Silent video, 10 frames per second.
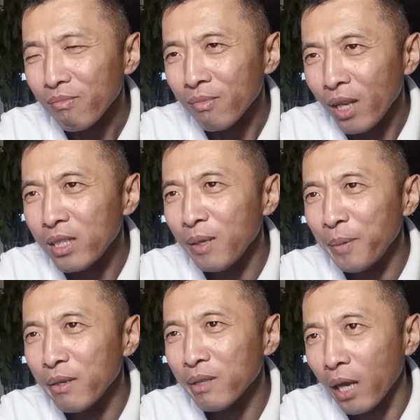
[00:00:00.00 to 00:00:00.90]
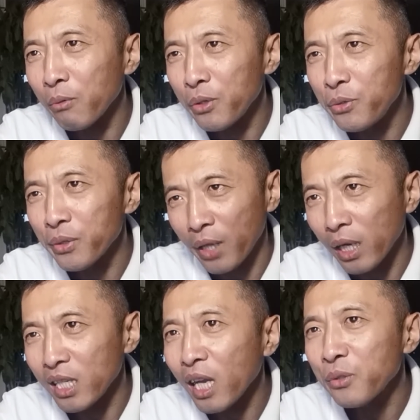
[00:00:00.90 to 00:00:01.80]
他这没有拿冠军，拿
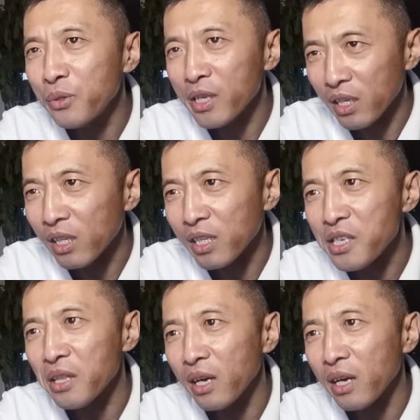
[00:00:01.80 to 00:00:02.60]
了亚军也是可以的。